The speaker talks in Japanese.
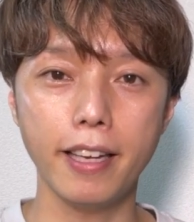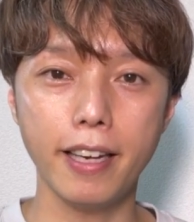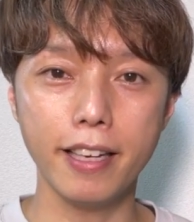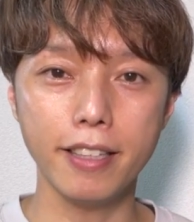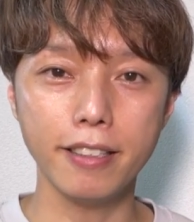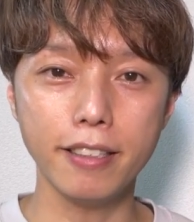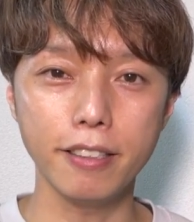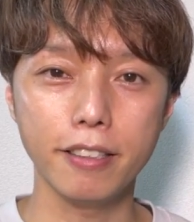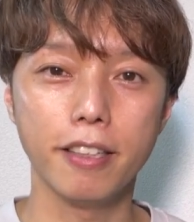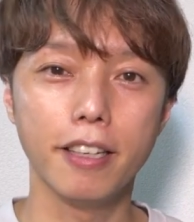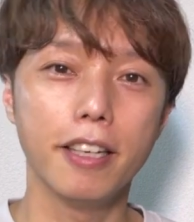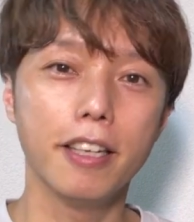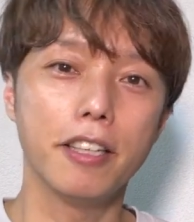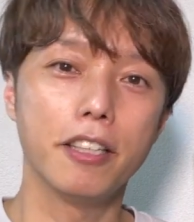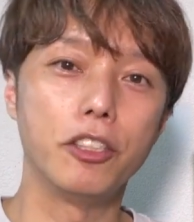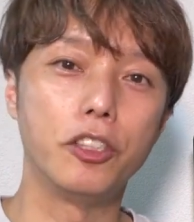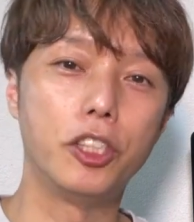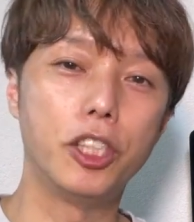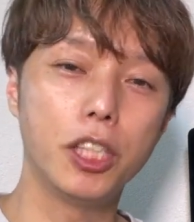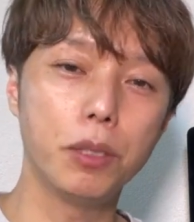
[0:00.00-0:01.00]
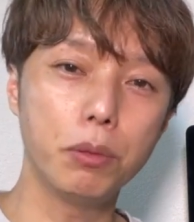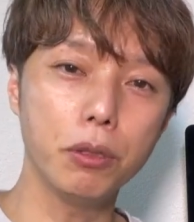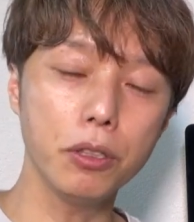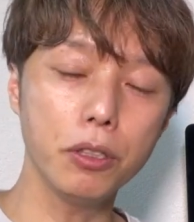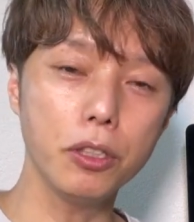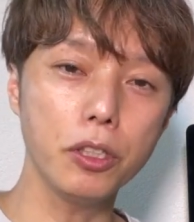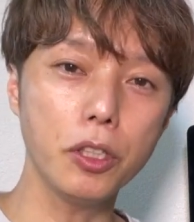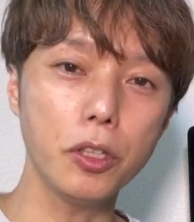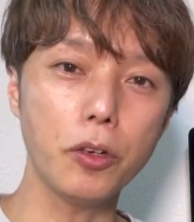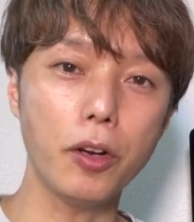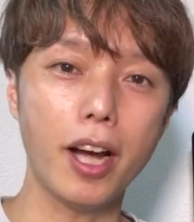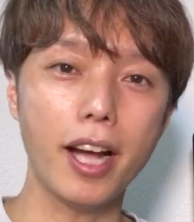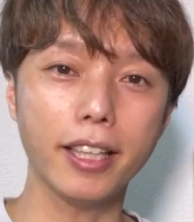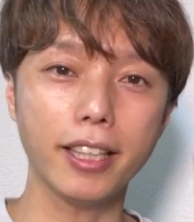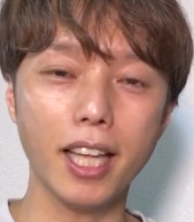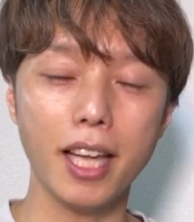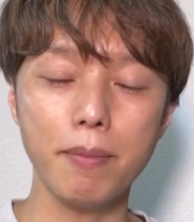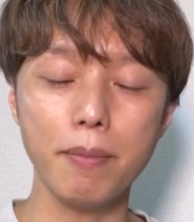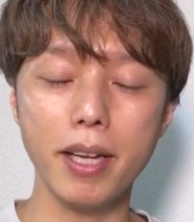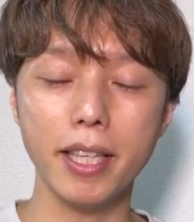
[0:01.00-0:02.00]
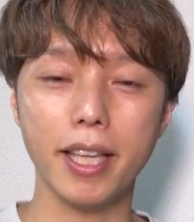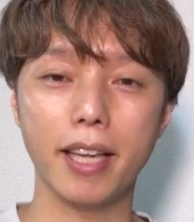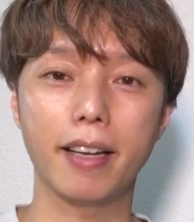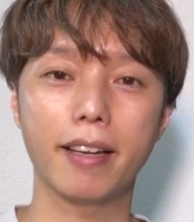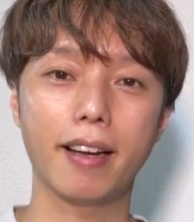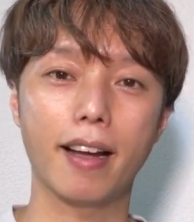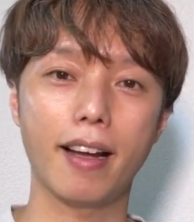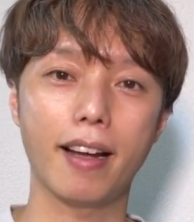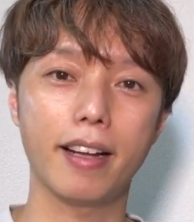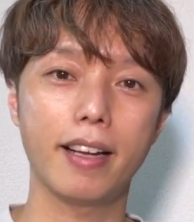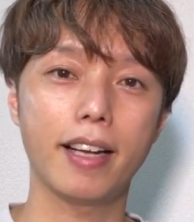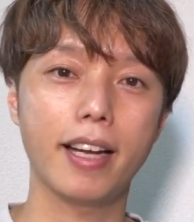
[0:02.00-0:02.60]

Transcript: 必ず自分の頭で考